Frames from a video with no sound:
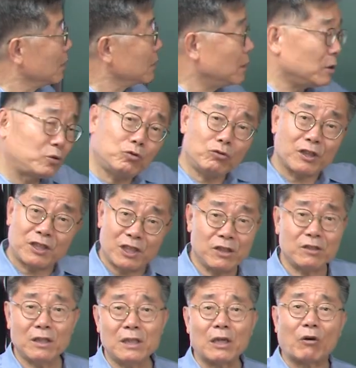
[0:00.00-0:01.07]
그게 중국의
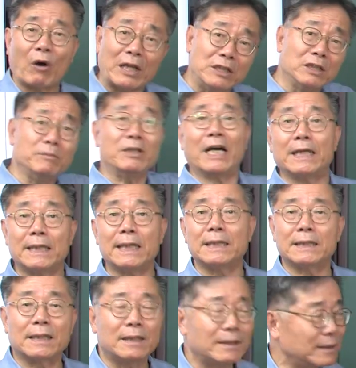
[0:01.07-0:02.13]
실격이야 관념이
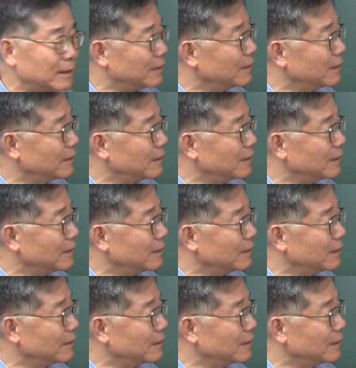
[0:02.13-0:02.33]
아니라니까